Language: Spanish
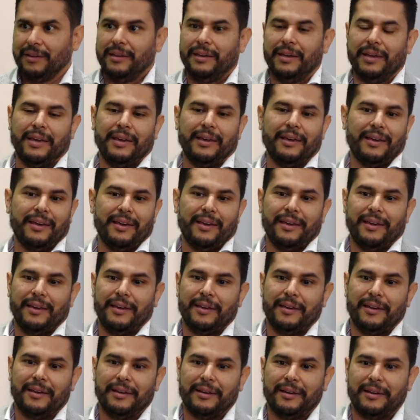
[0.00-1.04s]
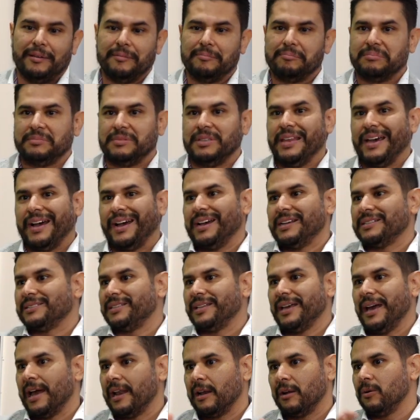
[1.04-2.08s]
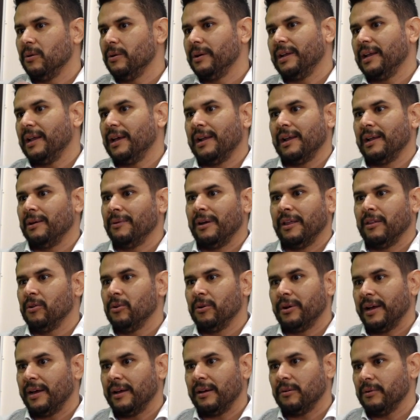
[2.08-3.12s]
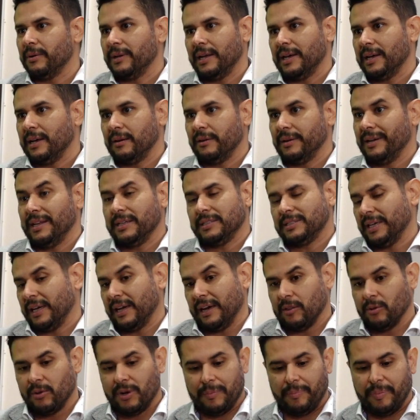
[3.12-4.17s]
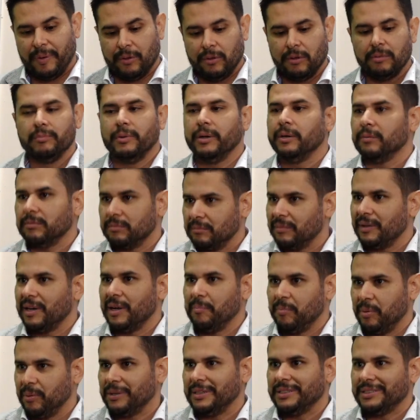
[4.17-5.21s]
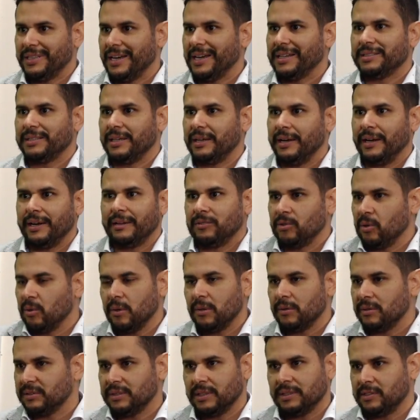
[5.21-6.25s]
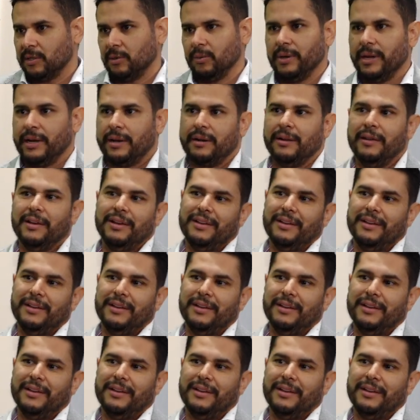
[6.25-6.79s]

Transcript: eh, dejaste algo en la lavadora o en la, en la secadora, perdón, bueno, la pones ya a secar todo desde el celular.